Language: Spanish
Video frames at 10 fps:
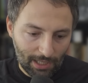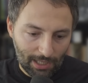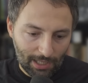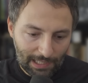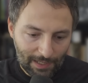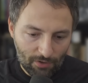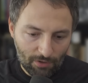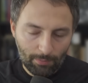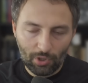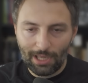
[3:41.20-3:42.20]

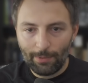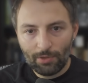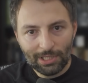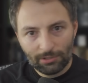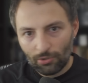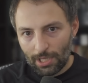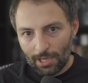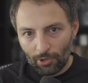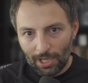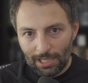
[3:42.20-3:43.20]
Claro, porque había una
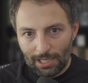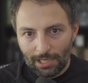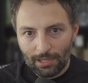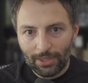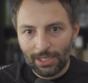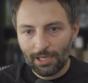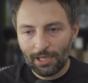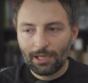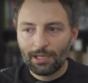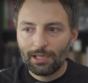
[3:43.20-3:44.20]
teoría por ahí que
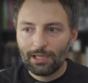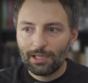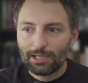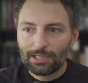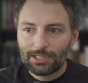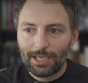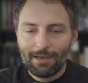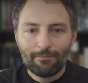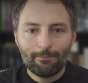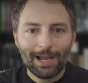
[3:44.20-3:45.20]
decía que si
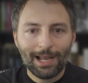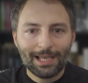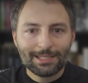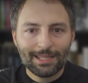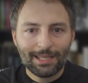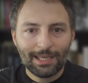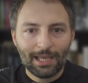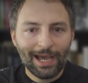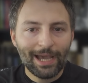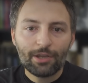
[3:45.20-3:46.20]
eran balas de
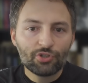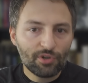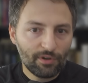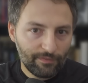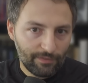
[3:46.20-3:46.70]
airsoft,